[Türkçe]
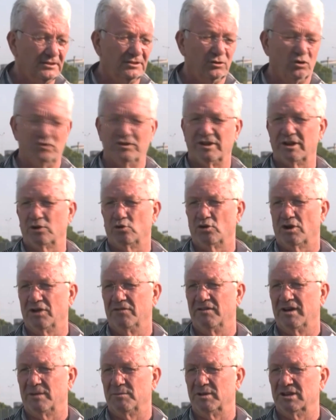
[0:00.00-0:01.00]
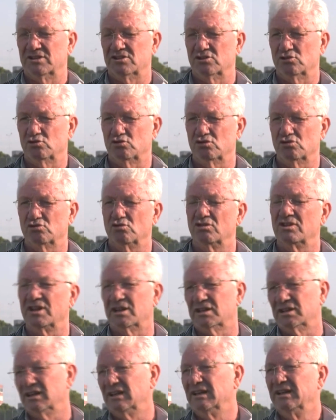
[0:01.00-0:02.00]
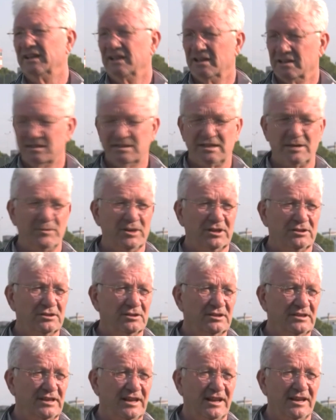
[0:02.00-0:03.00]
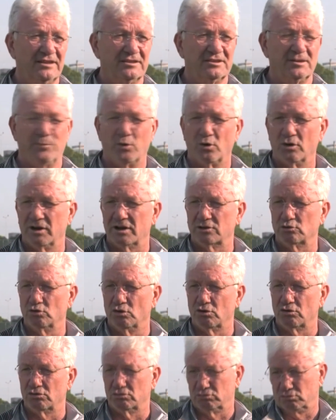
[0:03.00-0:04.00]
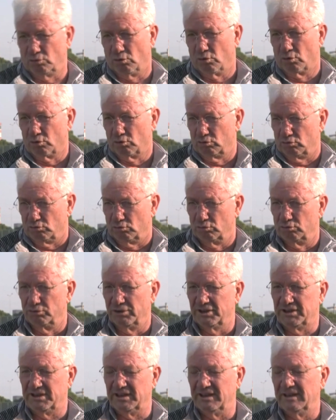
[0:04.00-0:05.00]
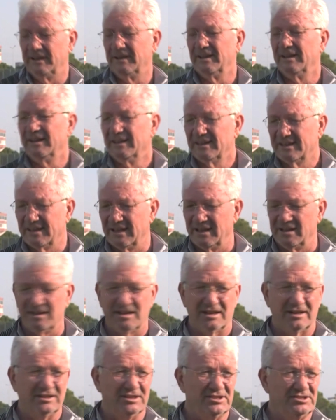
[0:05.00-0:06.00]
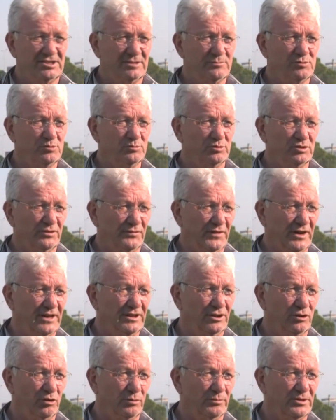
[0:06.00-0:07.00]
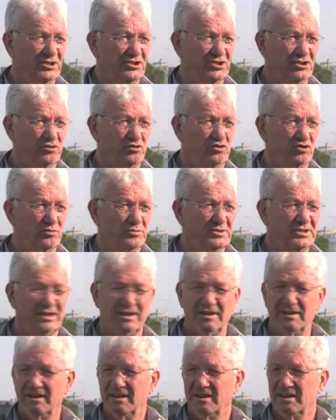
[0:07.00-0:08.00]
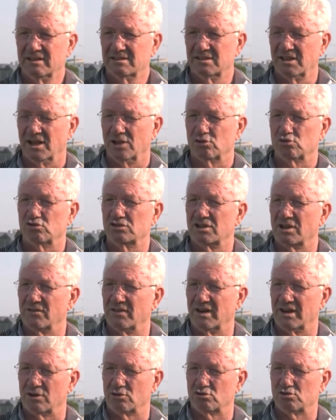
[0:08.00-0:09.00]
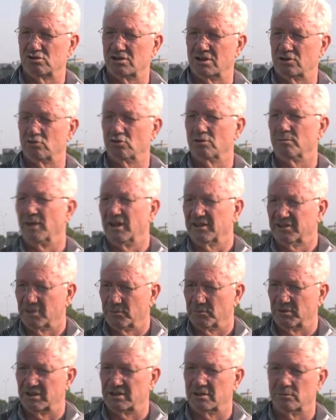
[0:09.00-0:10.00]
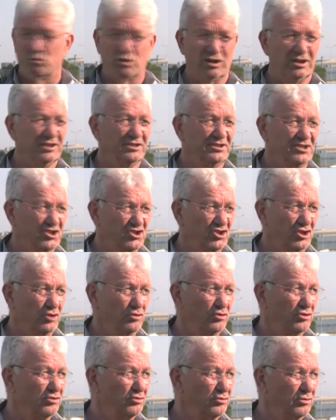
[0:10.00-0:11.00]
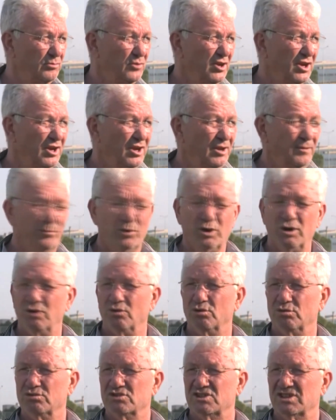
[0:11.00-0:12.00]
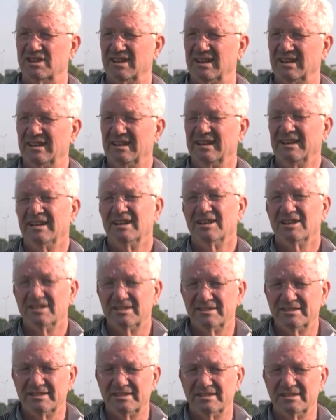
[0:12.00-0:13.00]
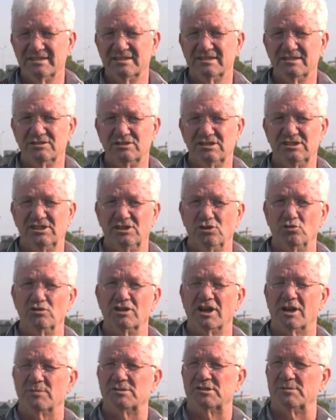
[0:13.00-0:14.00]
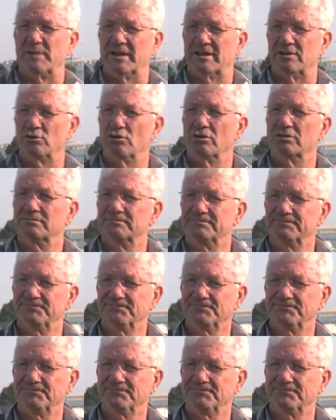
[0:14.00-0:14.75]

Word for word: onlara görev vermeye çalışıyoruz. Onlar da Demek ki gelen raporlar doğru doğru oluyor ki gelen arkadaşlarımız burada fayda olmaya çalışıyor bize. Sağ olsunlar, var olsunlar diyorum. Altyapıya da bu aradan teşekkür ediyorum. Böyle olunca da e, iyi günler bizi bekliyor.